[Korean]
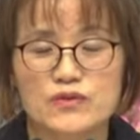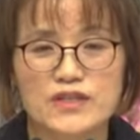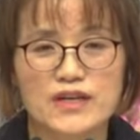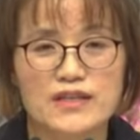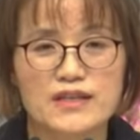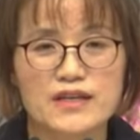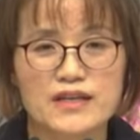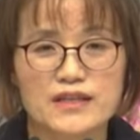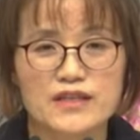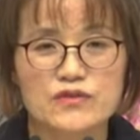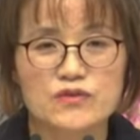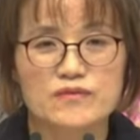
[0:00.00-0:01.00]
도저히 하나가
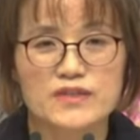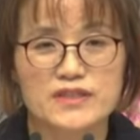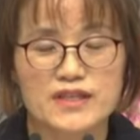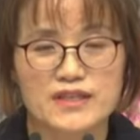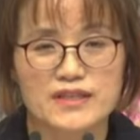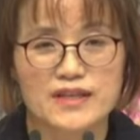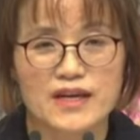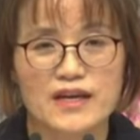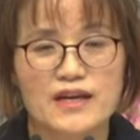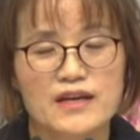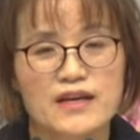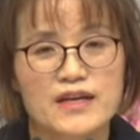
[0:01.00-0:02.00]
될 수 없는
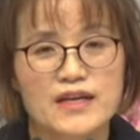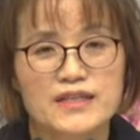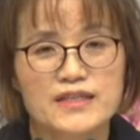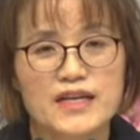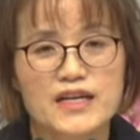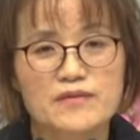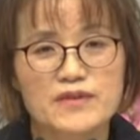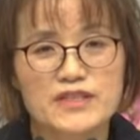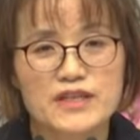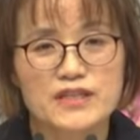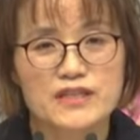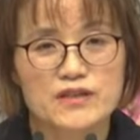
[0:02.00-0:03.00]
자리인데
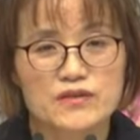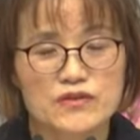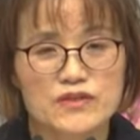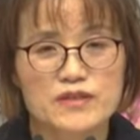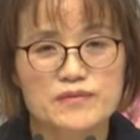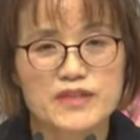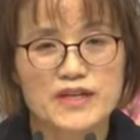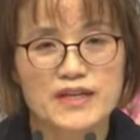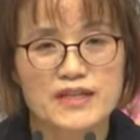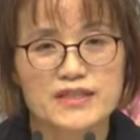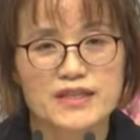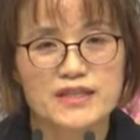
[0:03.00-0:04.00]
사람의 자리로서
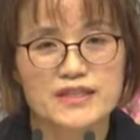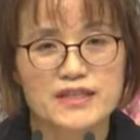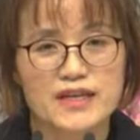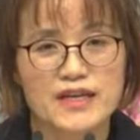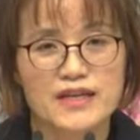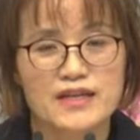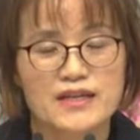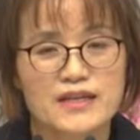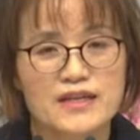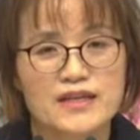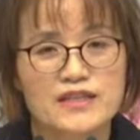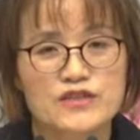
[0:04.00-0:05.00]
십자가의
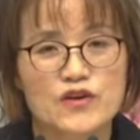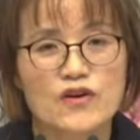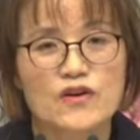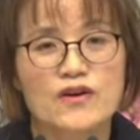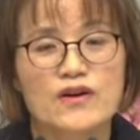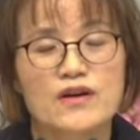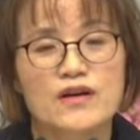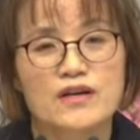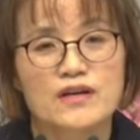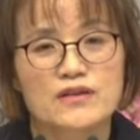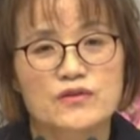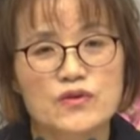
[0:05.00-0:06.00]
자리에서
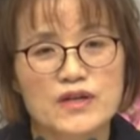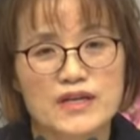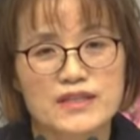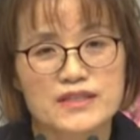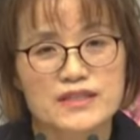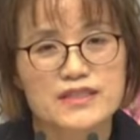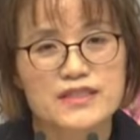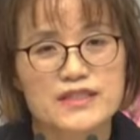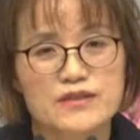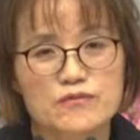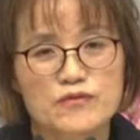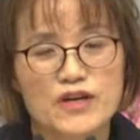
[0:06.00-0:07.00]
돌아가
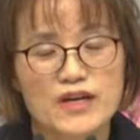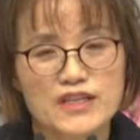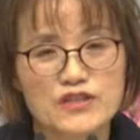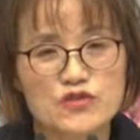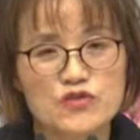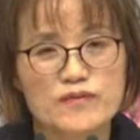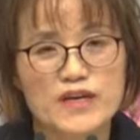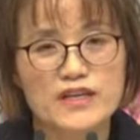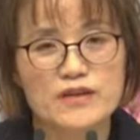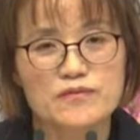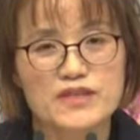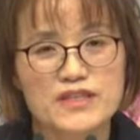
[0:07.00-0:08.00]
그 운명하실
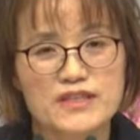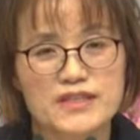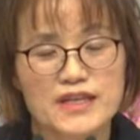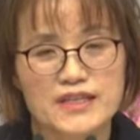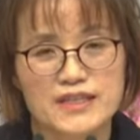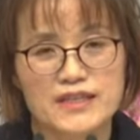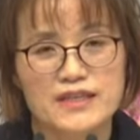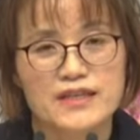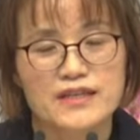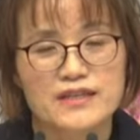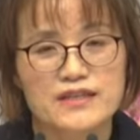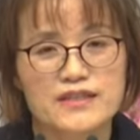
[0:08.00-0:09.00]
수밖에 없는 그 자리
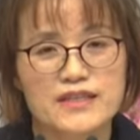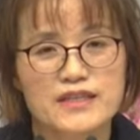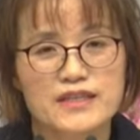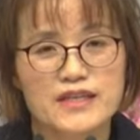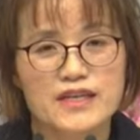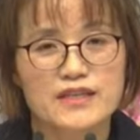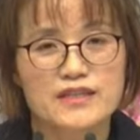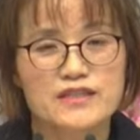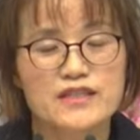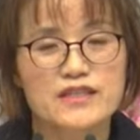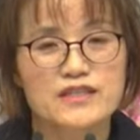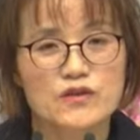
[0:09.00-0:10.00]
그 자리에
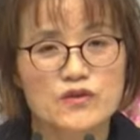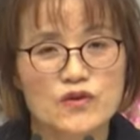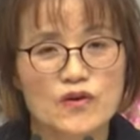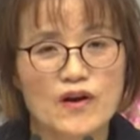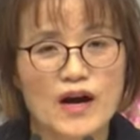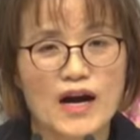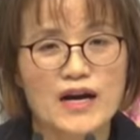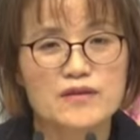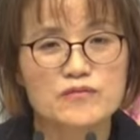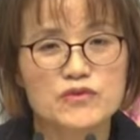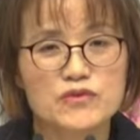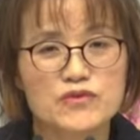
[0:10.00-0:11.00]
저희들도
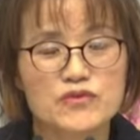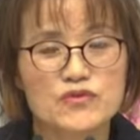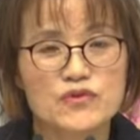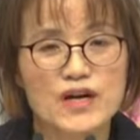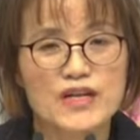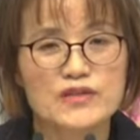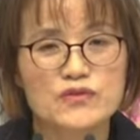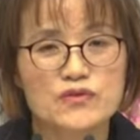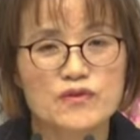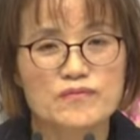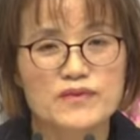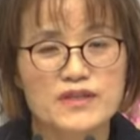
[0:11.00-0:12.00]
아무것도 할
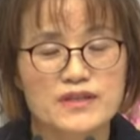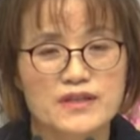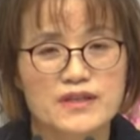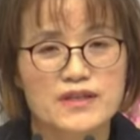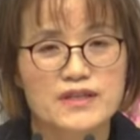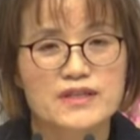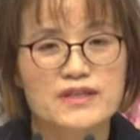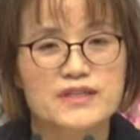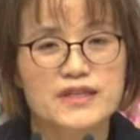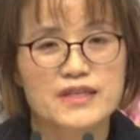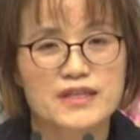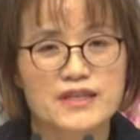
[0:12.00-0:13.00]
수 없는 그
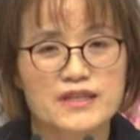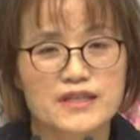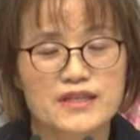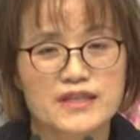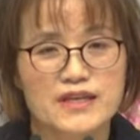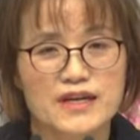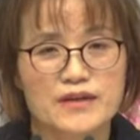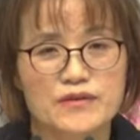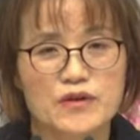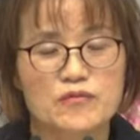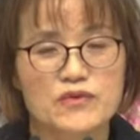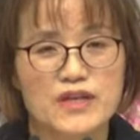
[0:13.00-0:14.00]
자리가 되니까
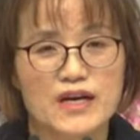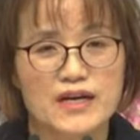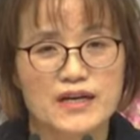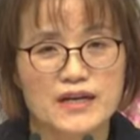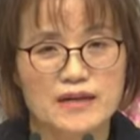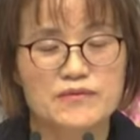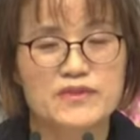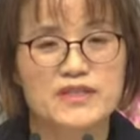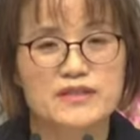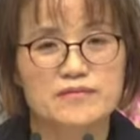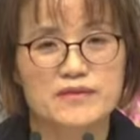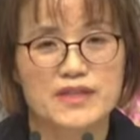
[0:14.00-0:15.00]
너무나
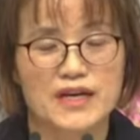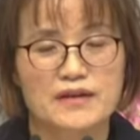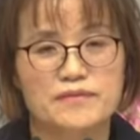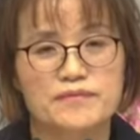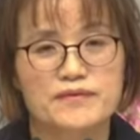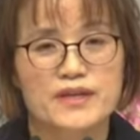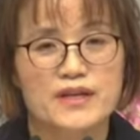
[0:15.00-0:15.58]
감사했습니다.